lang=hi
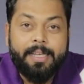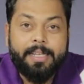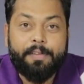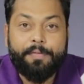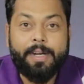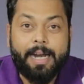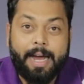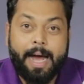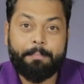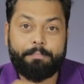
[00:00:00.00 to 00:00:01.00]
या फिर
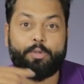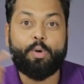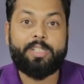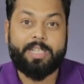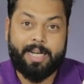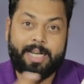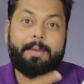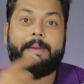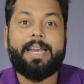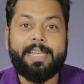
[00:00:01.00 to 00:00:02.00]
आप दो
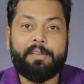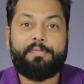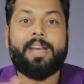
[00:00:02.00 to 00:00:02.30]
चक्कर मारिए